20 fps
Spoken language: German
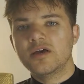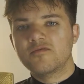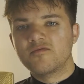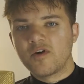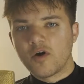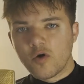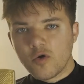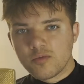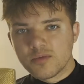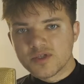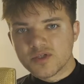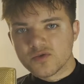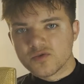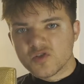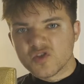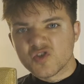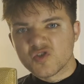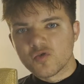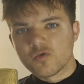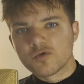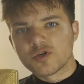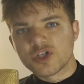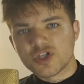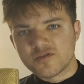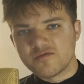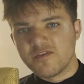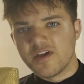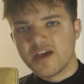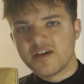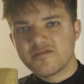warum es uns so
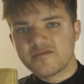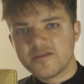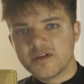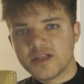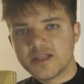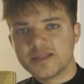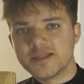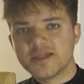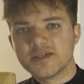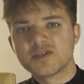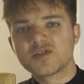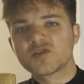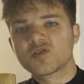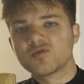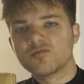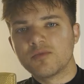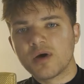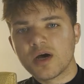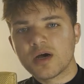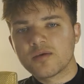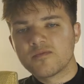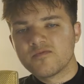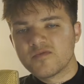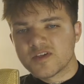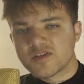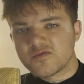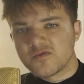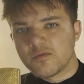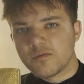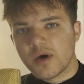schwer fällt, das zu machen,
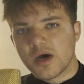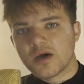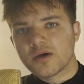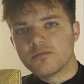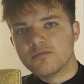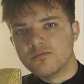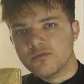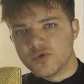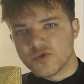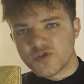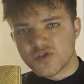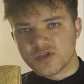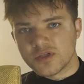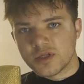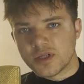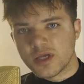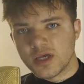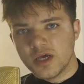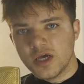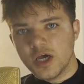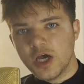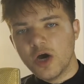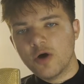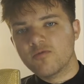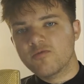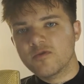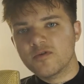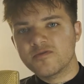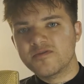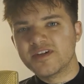was wir machen müssen,
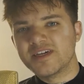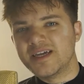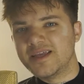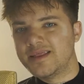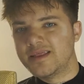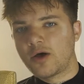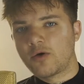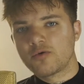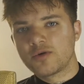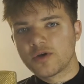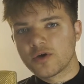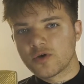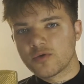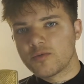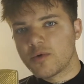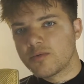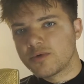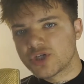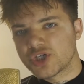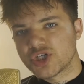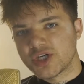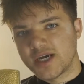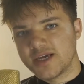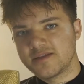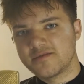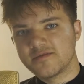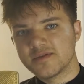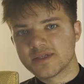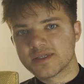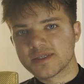obwohl wir genau darüber
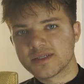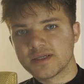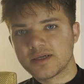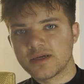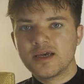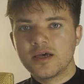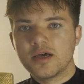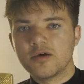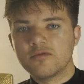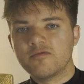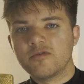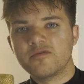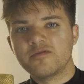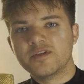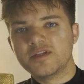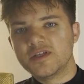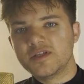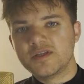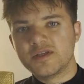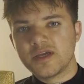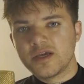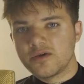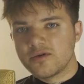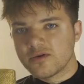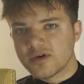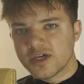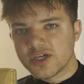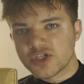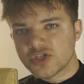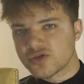Bescheid wissen, obwohl wir die
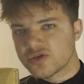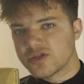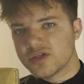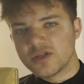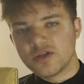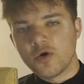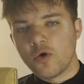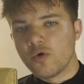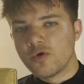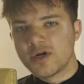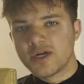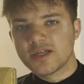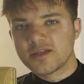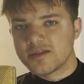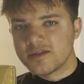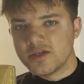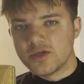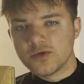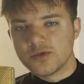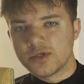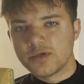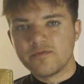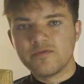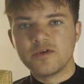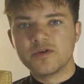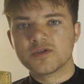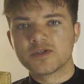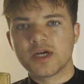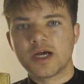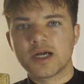Theorie schon in hunderten
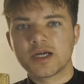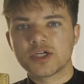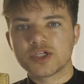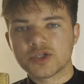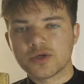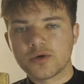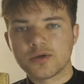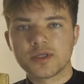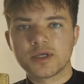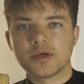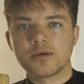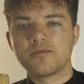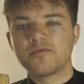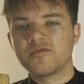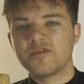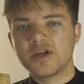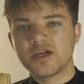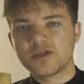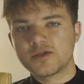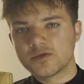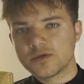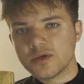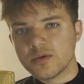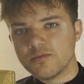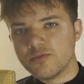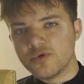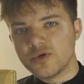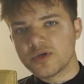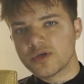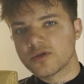YouTube-Videos angeschaut haben, vielleicht sogar
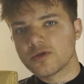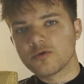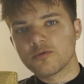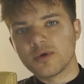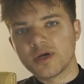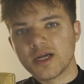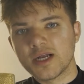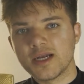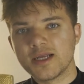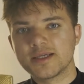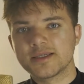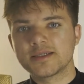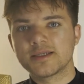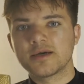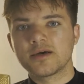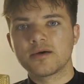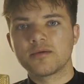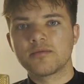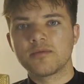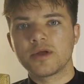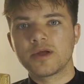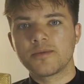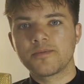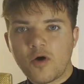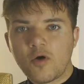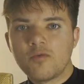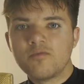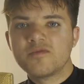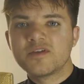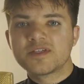Bücher darüber gelesen haben.
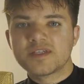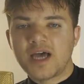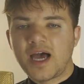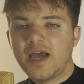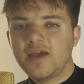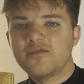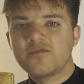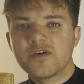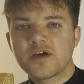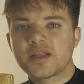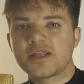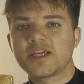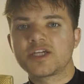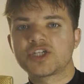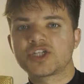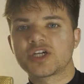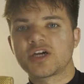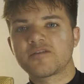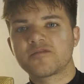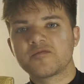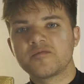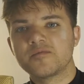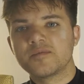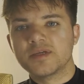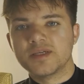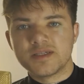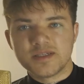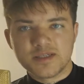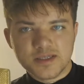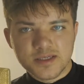Warum wir es einfach nicht schaffen,
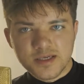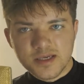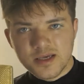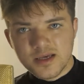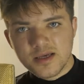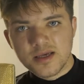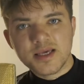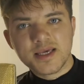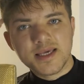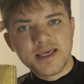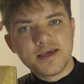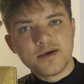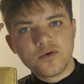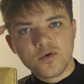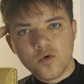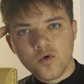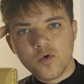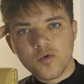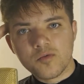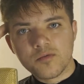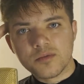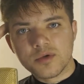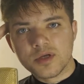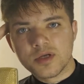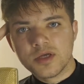ist hier oben,